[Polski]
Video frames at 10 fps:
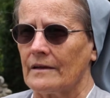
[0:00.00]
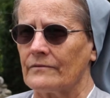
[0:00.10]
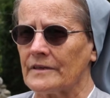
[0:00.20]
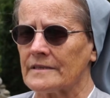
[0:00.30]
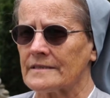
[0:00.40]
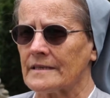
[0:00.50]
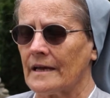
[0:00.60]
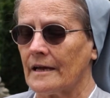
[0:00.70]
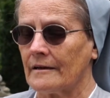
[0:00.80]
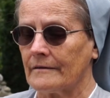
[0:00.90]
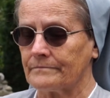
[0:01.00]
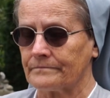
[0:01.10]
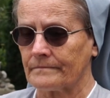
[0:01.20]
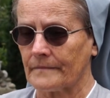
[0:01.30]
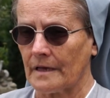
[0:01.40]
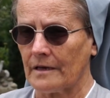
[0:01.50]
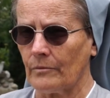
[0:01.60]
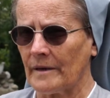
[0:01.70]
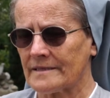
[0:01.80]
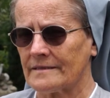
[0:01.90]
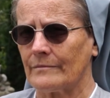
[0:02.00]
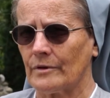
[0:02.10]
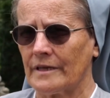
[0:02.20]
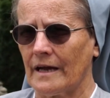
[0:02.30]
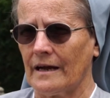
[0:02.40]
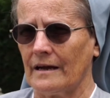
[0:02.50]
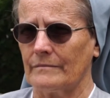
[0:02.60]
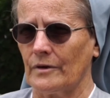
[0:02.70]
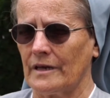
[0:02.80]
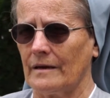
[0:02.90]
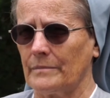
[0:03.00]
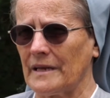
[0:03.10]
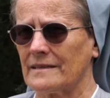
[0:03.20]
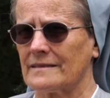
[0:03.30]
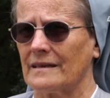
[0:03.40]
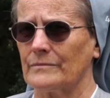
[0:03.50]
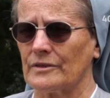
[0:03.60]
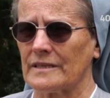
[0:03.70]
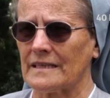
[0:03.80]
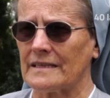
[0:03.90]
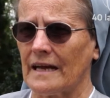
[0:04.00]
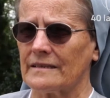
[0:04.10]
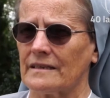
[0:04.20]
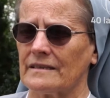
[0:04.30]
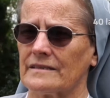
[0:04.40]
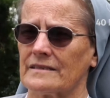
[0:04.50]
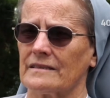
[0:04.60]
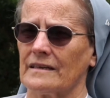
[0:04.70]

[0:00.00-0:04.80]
Więc e, obecna moja, moja praca, moje zadanie jest